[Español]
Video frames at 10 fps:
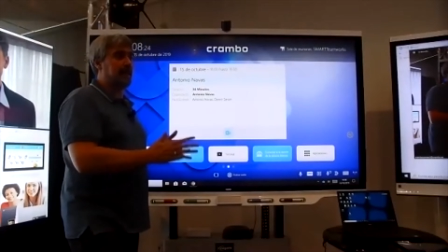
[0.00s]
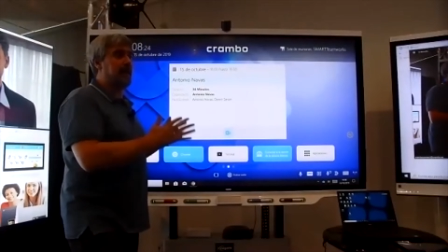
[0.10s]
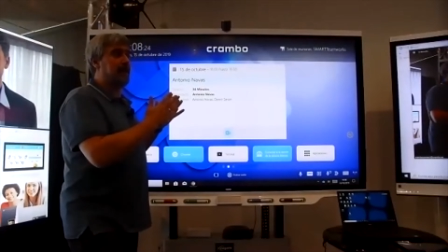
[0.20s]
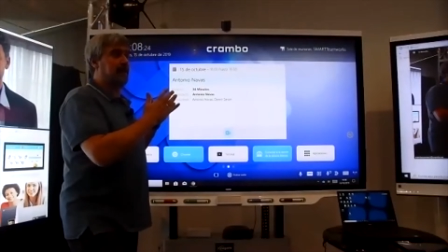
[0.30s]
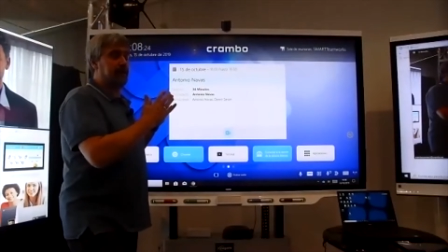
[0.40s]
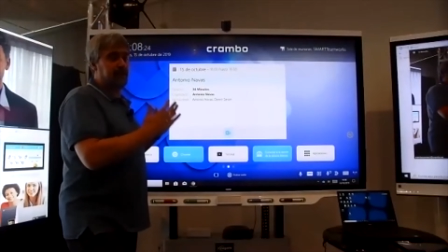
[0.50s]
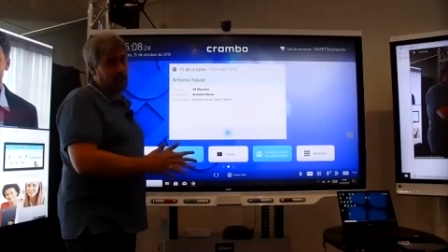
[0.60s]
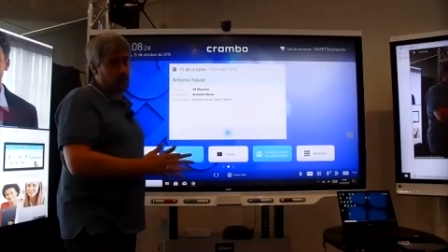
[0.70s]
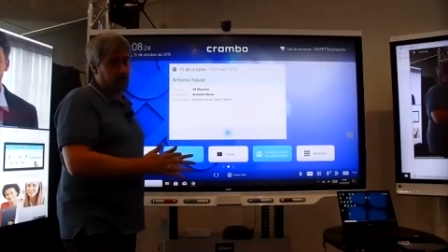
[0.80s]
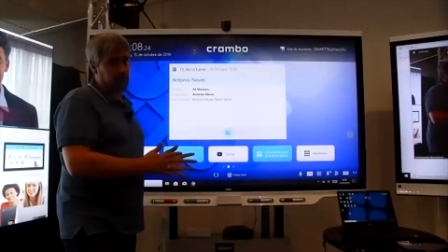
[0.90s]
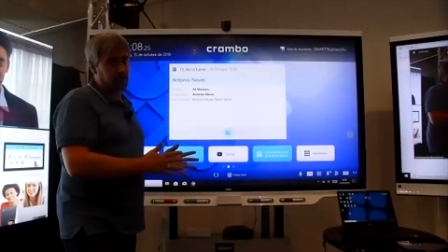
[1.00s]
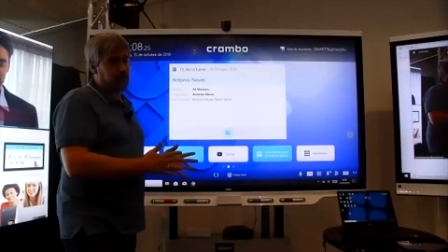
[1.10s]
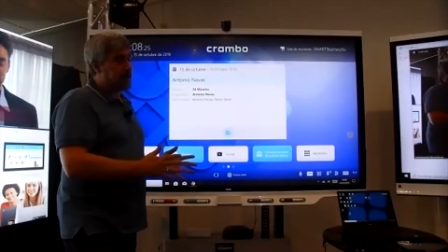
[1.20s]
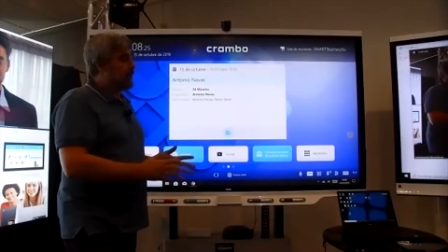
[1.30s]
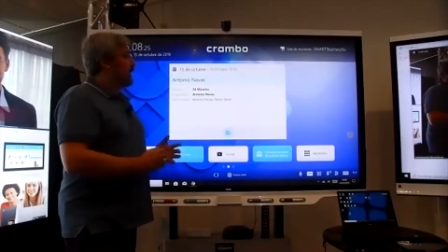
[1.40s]
de Teamworks.
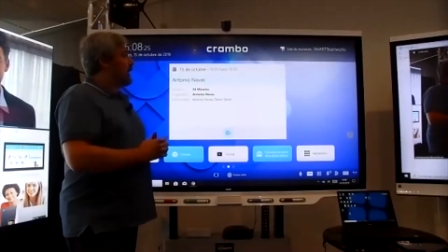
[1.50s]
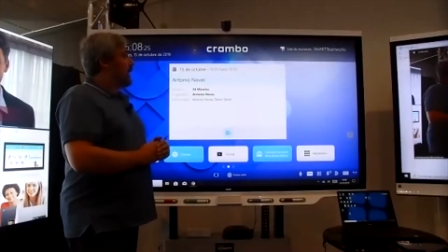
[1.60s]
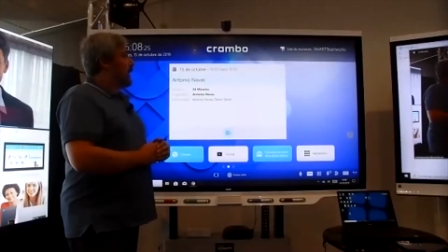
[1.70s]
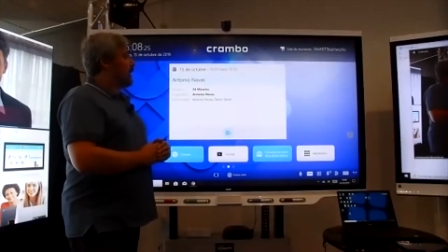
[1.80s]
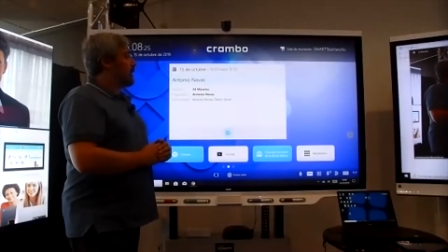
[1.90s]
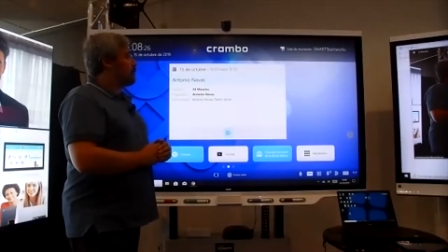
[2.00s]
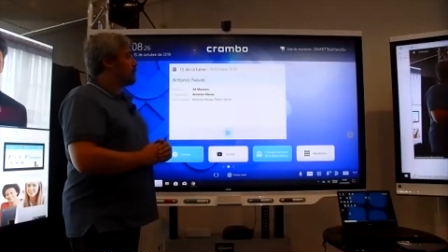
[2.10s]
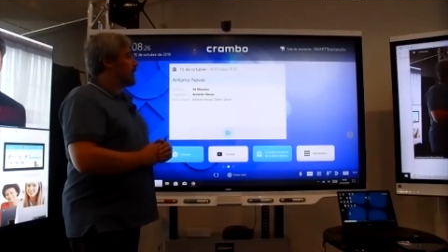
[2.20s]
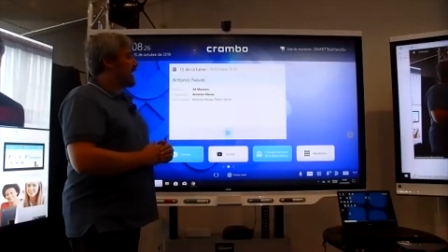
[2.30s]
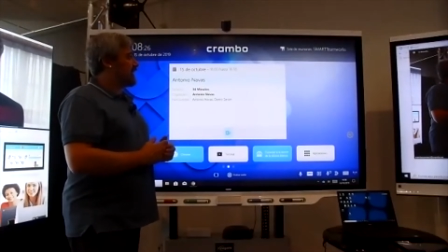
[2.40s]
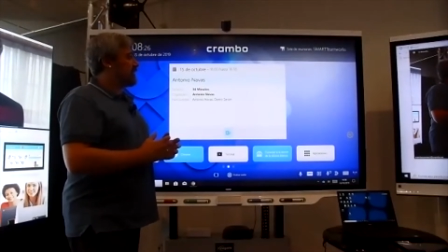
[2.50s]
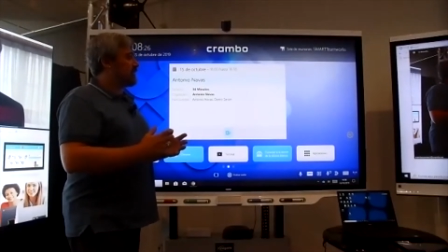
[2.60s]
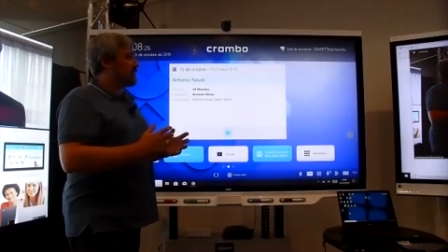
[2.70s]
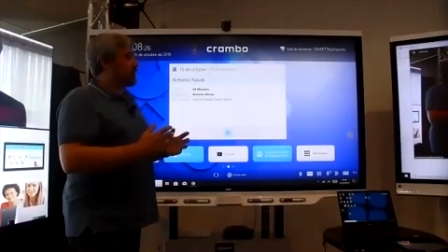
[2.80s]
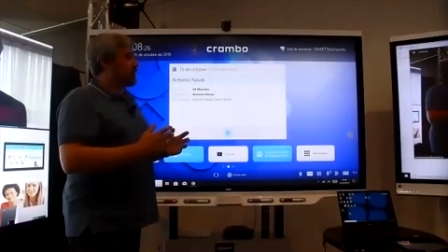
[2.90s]
Eh, ¿qué,
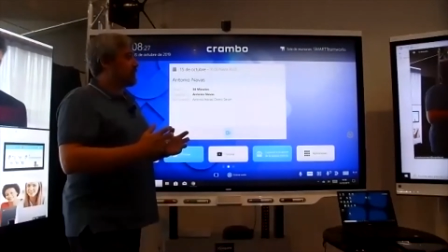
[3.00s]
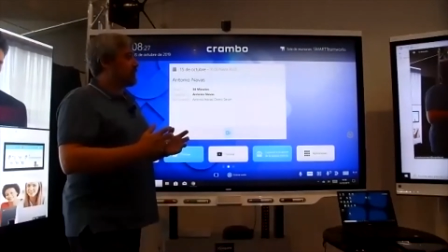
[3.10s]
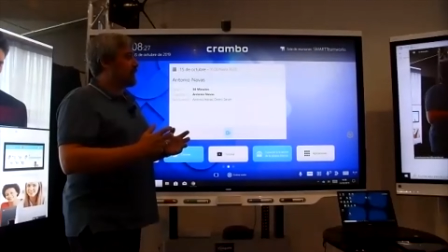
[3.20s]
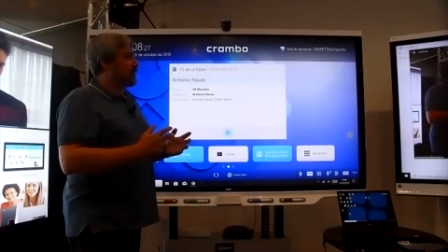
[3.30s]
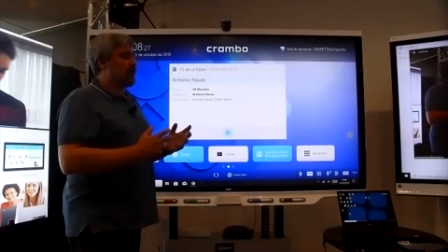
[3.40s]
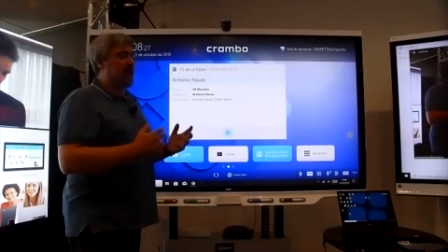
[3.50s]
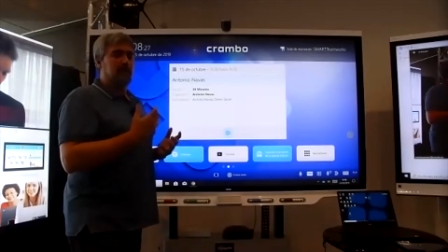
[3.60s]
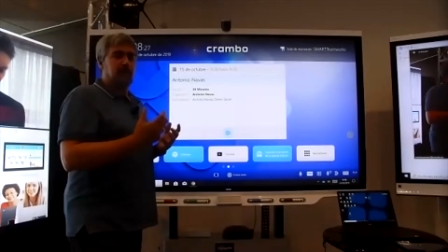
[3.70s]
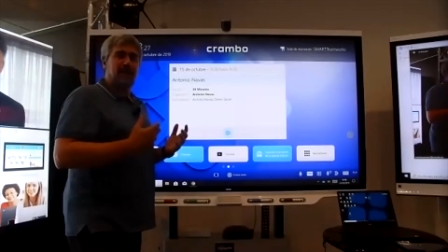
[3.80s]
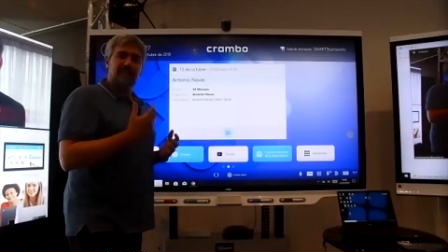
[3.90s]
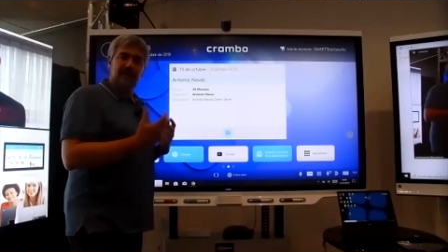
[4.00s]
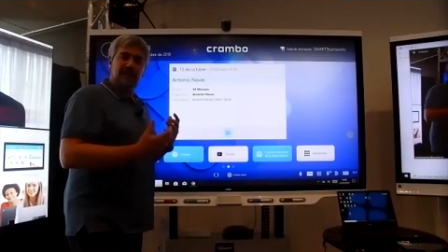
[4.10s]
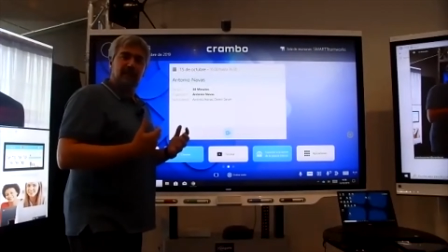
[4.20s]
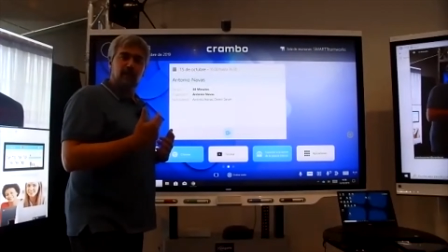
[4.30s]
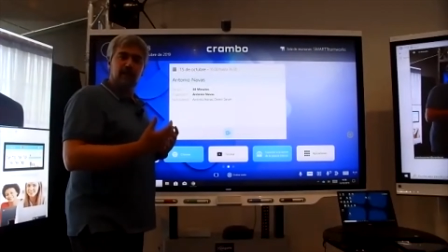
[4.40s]
es, una de las primeras
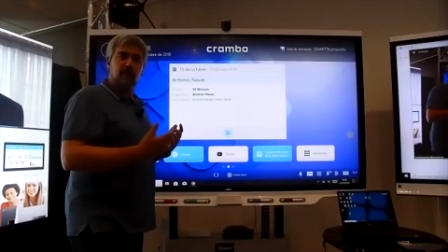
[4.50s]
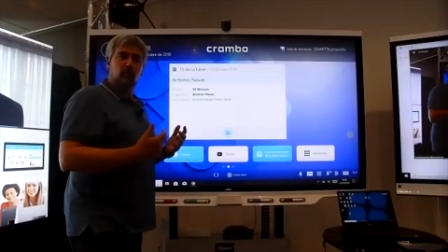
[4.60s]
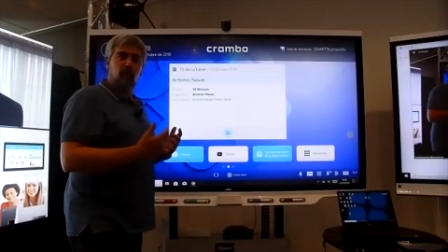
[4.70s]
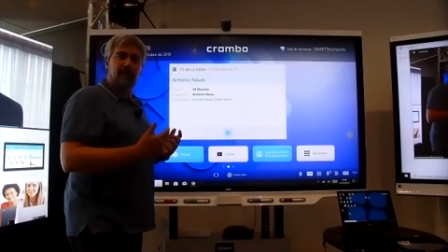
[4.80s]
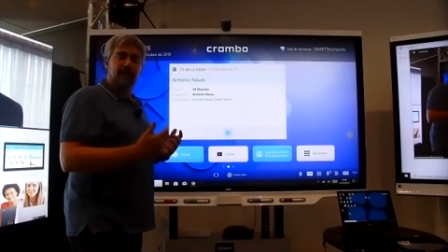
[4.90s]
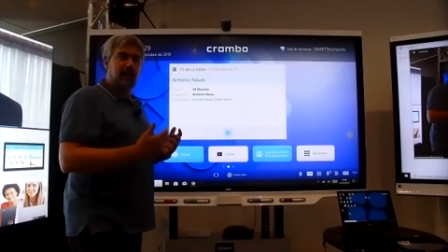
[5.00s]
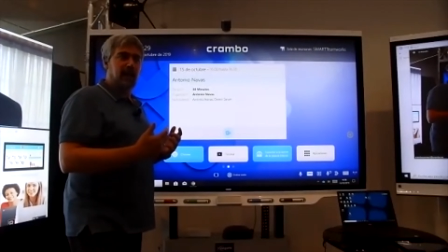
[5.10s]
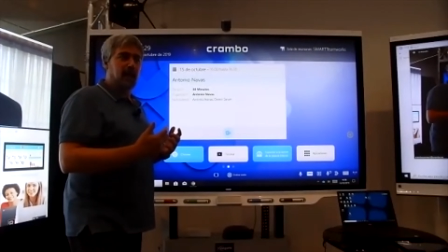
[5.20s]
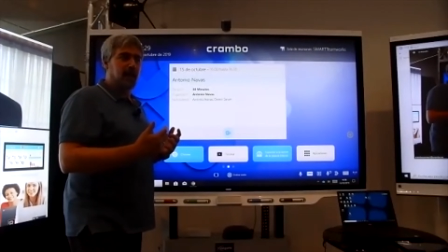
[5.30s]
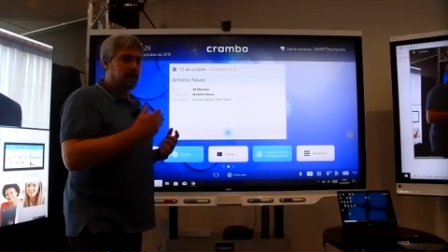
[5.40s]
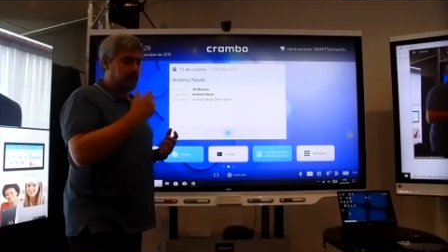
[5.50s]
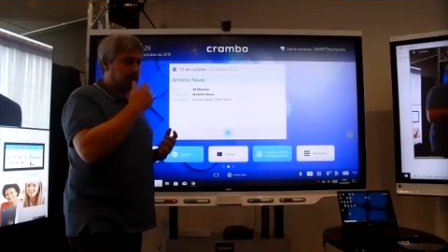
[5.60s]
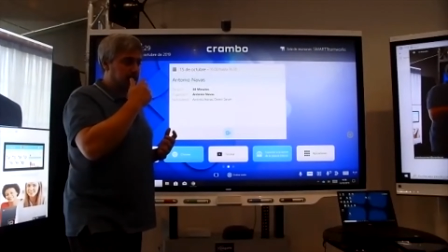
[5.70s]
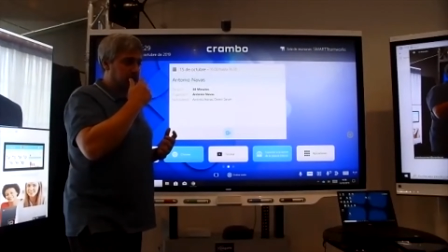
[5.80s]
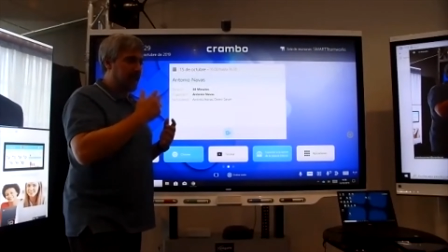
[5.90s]
sensaciones que uno entra,
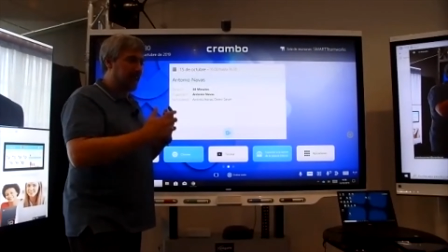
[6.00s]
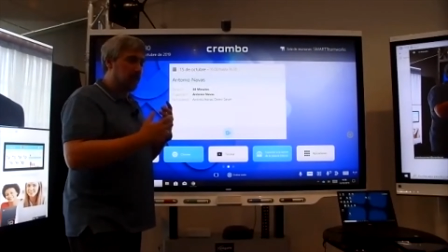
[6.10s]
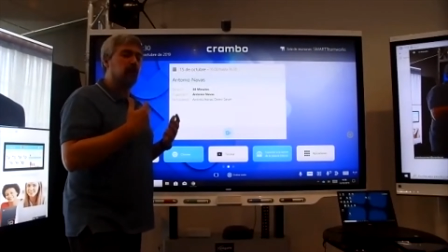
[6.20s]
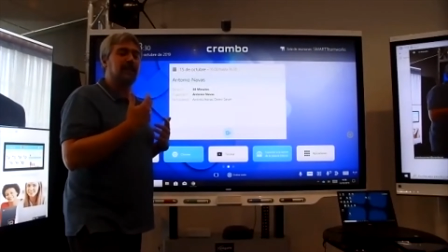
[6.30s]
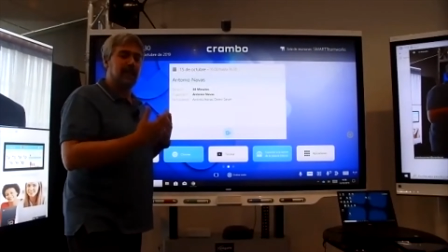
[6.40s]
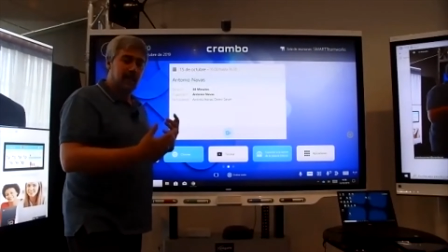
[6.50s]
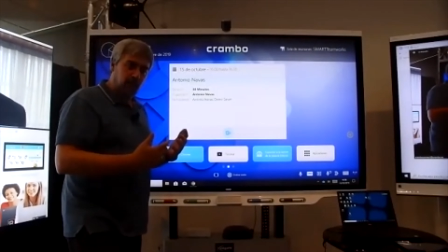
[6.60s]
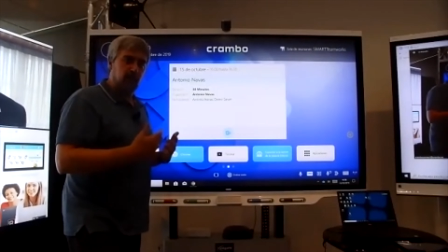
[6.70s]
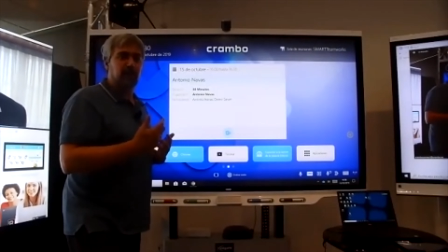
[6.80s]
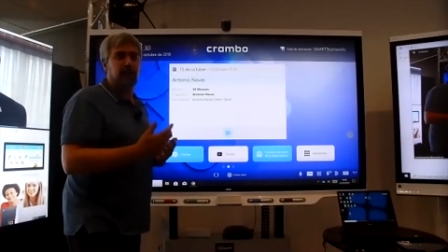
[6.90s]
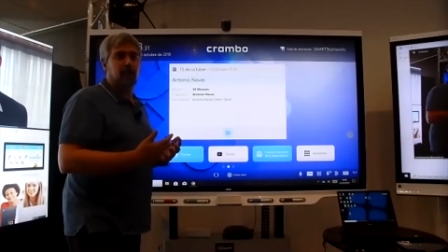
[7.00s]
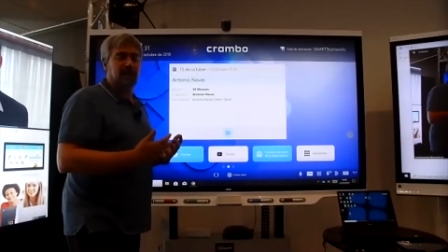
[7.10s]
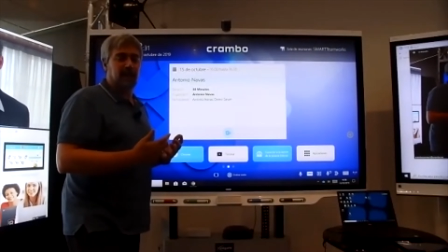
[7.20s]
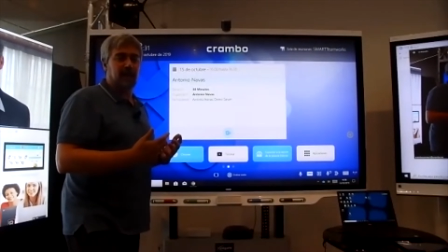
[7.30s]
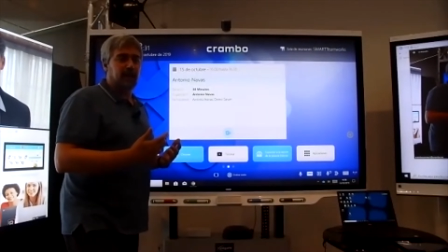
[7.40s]
eh, o sea, que uno tiene cuando entra a una
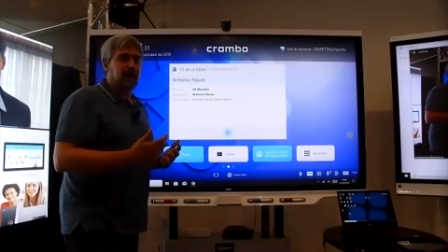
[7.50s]
sala?